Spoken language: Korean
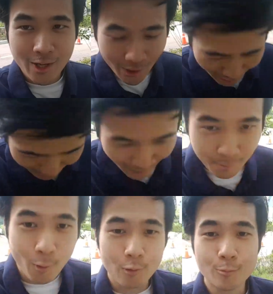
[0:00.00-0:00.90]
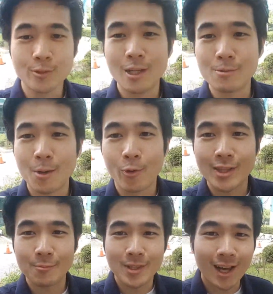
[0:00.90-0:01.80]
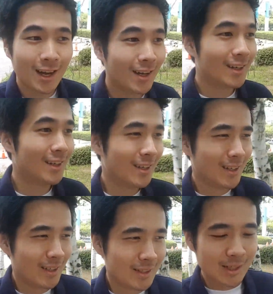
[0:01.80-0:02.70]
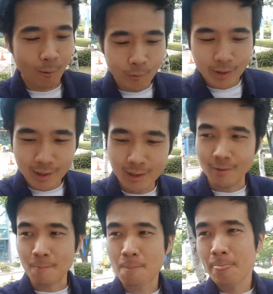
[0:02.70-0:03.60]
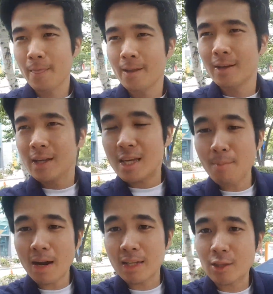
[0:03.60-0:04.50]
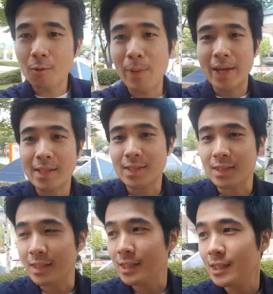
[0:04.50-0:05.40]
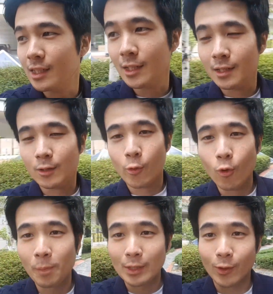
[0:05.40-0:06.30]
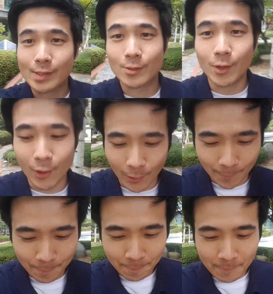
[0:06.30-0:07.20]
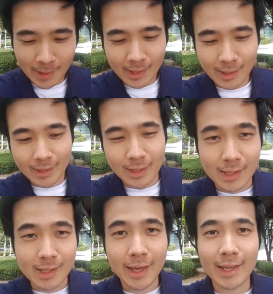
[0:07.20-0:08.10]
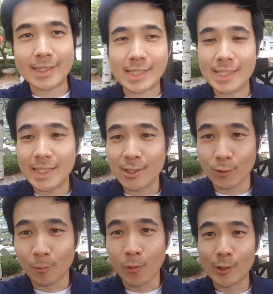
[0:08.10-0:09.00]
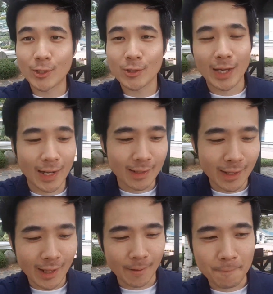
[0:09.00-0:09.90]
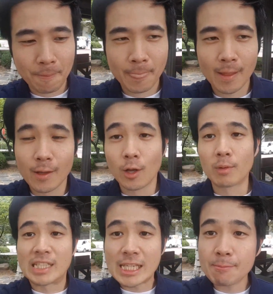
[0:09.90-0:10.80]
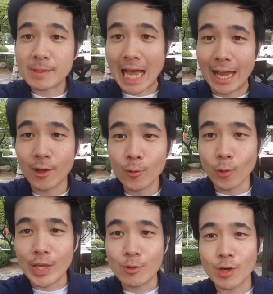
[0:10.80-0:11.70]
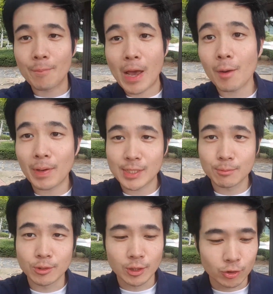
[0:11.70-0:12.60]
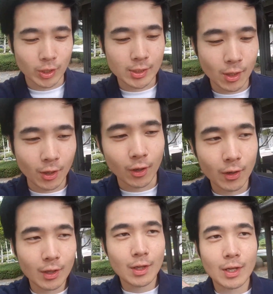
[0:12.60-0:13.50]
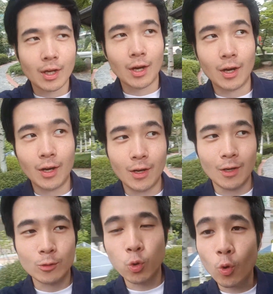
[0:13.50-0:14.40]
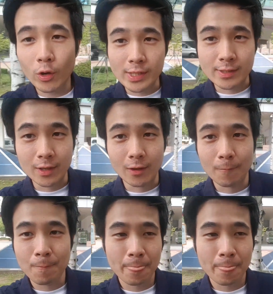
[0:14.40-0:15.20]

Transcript: 안녕하세요 행복을 굽는 남자 모래띠입니다 제가 오늘은 희망 리턴 패키지를 교육받으러 왔어요 이게 지인이 저도 보내주셔서 알았는데 여러분 14년도 이후에 폐업하신 분들 중에서 어, 조건이 있어요